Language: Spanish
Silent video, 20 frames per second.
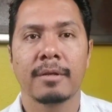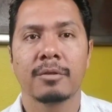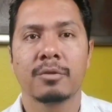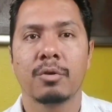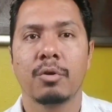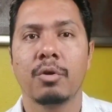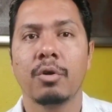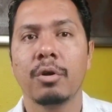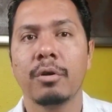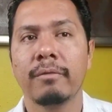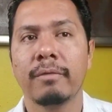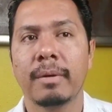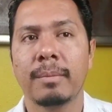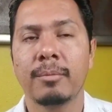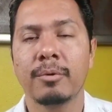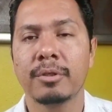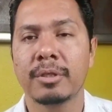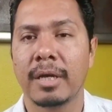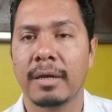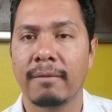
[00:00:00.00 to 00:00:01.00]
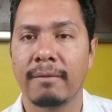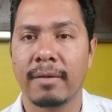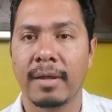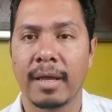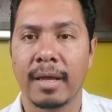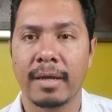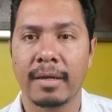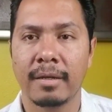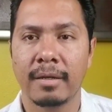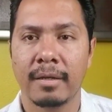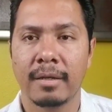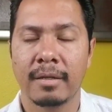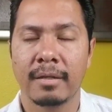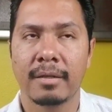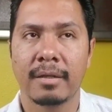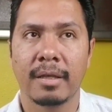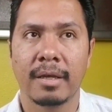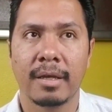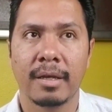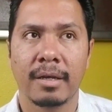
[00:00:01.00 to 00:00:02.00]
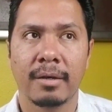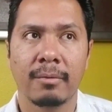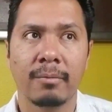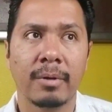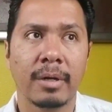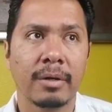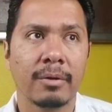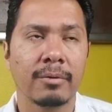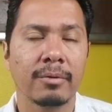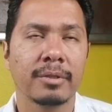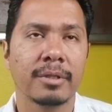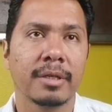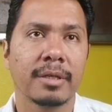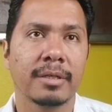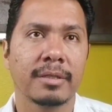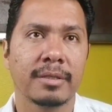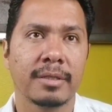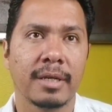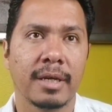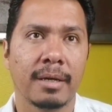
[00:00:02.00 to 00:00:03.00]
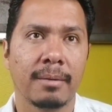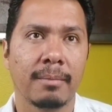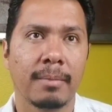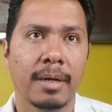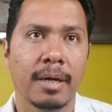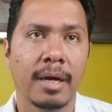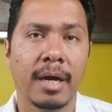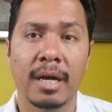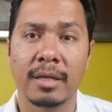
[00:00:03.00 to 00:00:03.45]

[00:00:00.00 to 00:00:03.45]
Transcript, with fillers: So, hoy vamos a hablar de una cosa que se llama